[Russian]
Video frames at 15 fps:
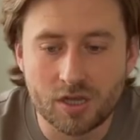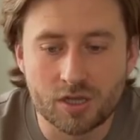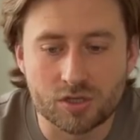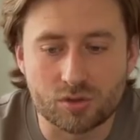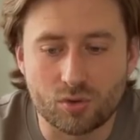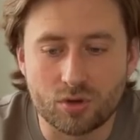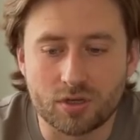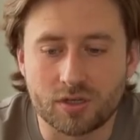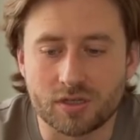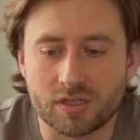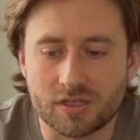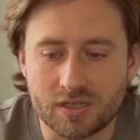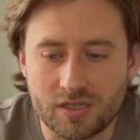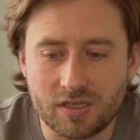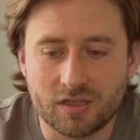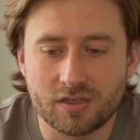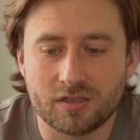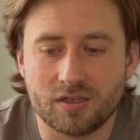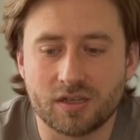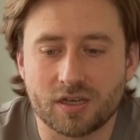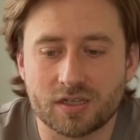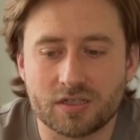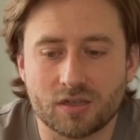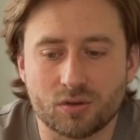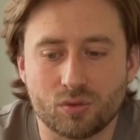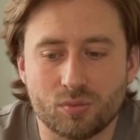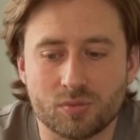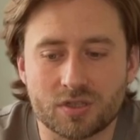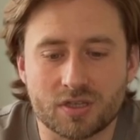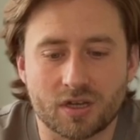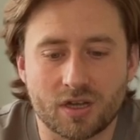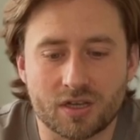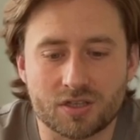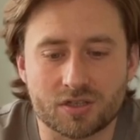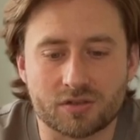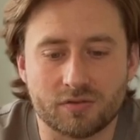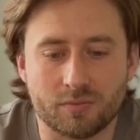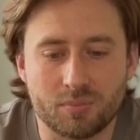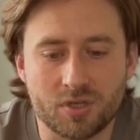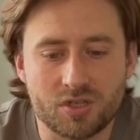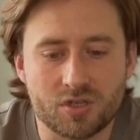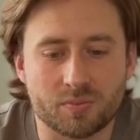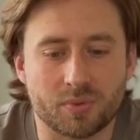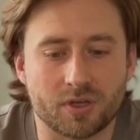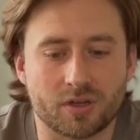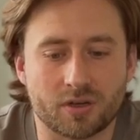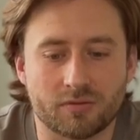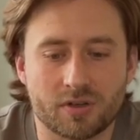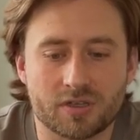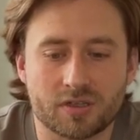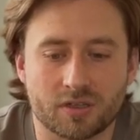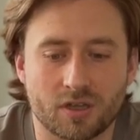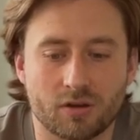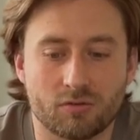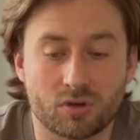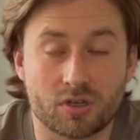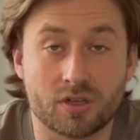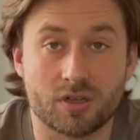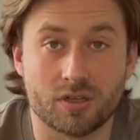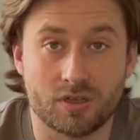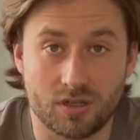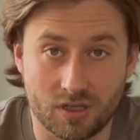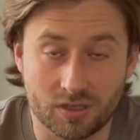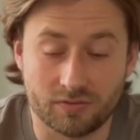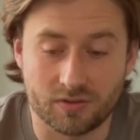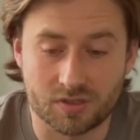Сколько из них не хотят думать о качестве пищи, прикрываясь отговоркой «нет